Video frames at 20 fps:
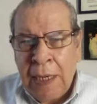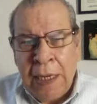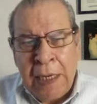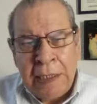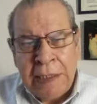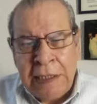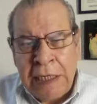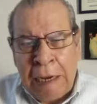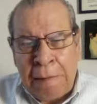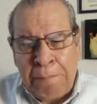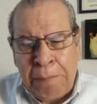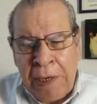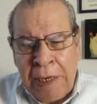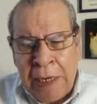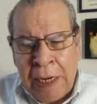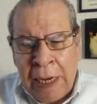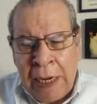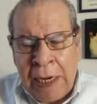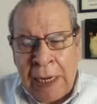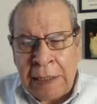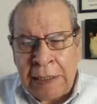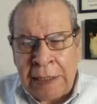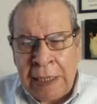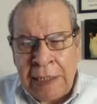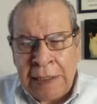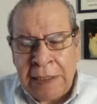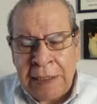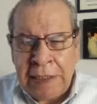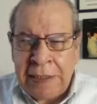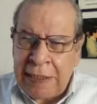Se aplica la
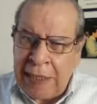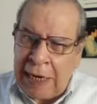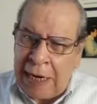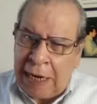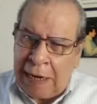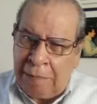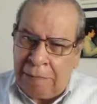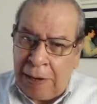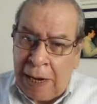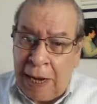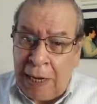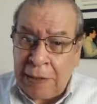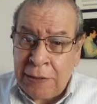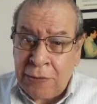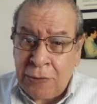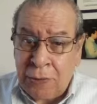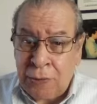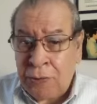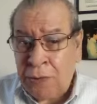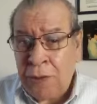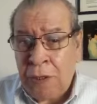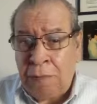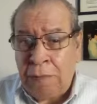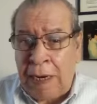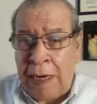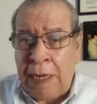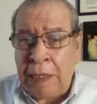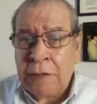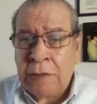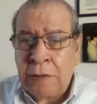tesis de abrazos, no
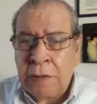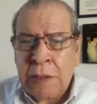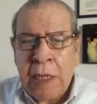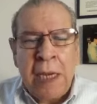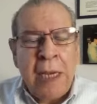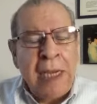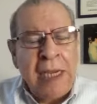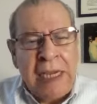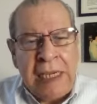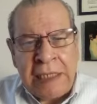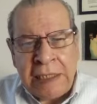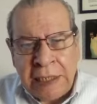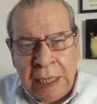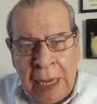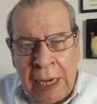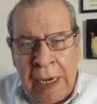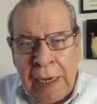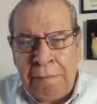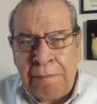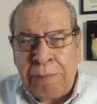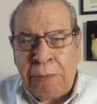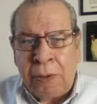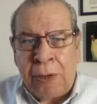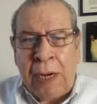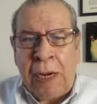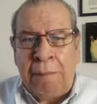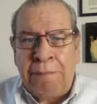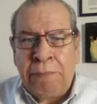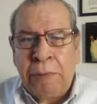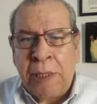balazos, y salen por
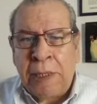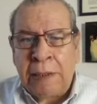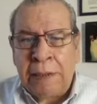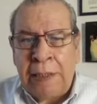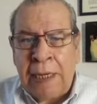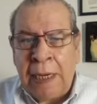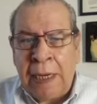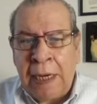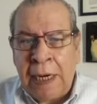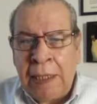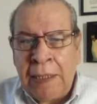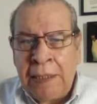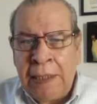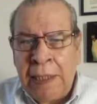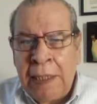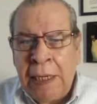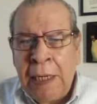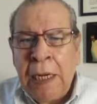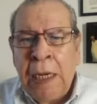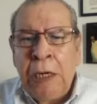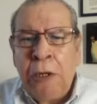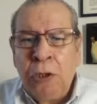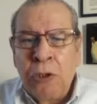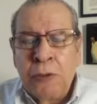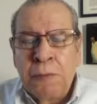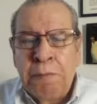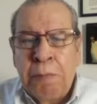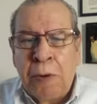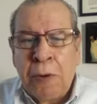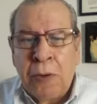la puerta grande
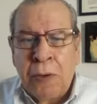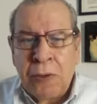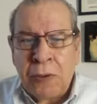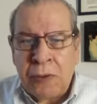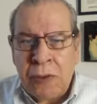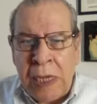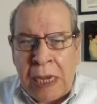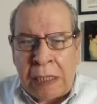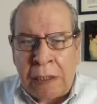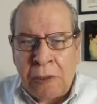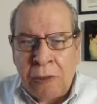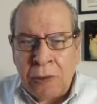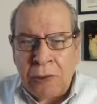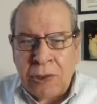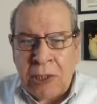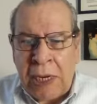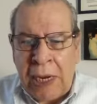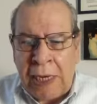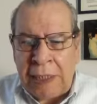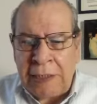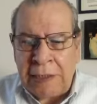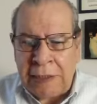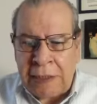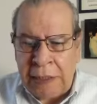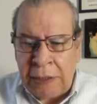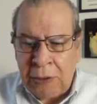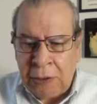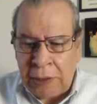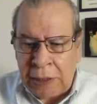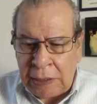los pocos narcos que han
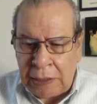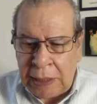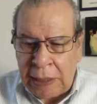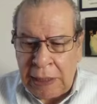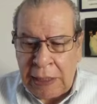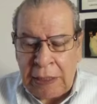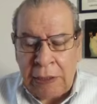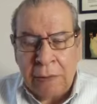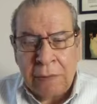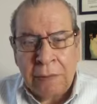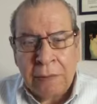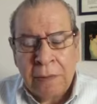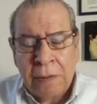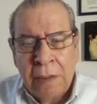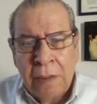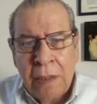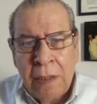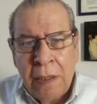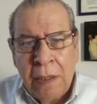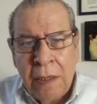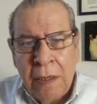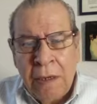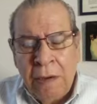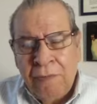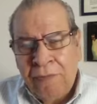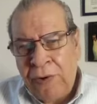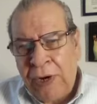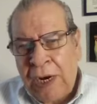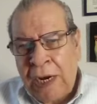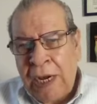sido detenidos.
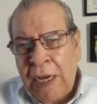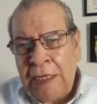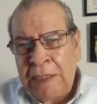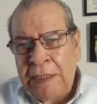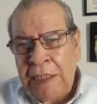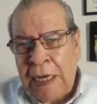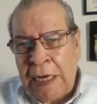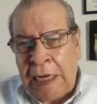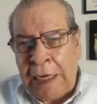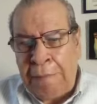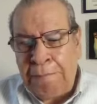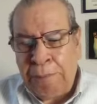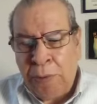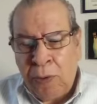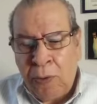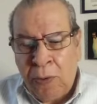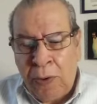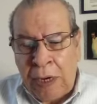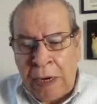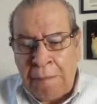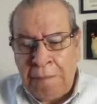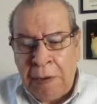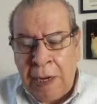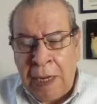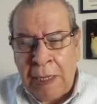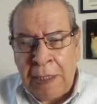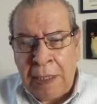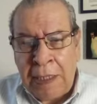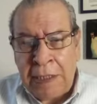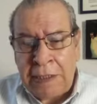Fracasa el
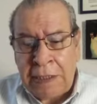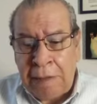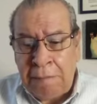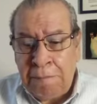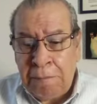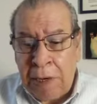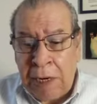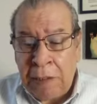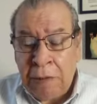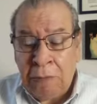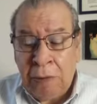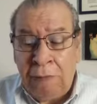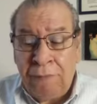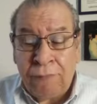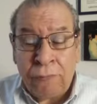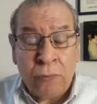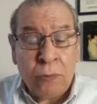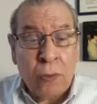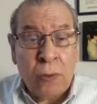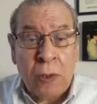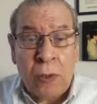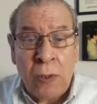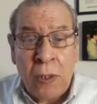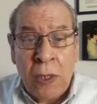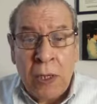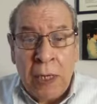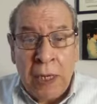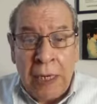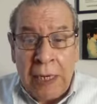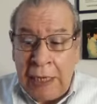programa de Sembrando el
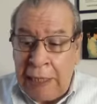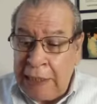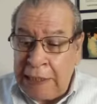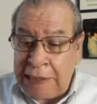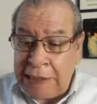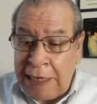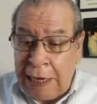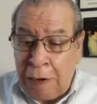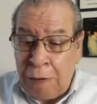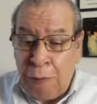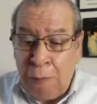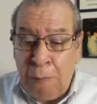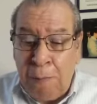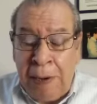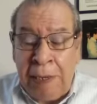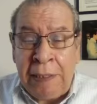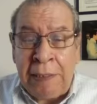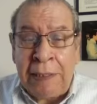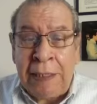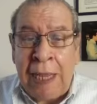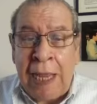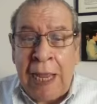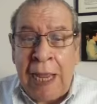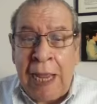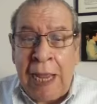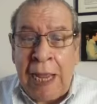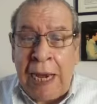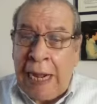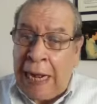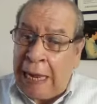Futuro y se
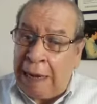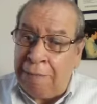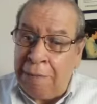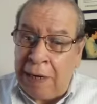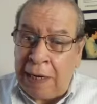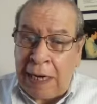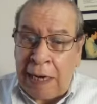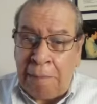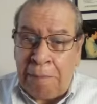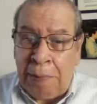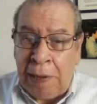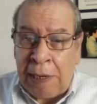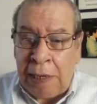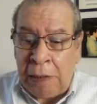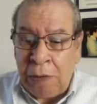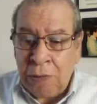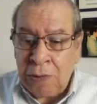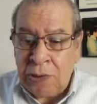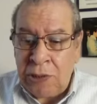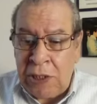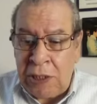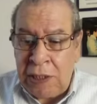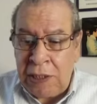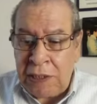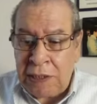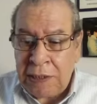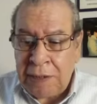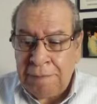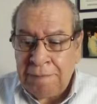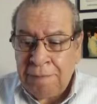aumenta la beca para los
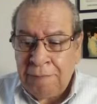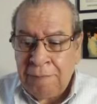ninis.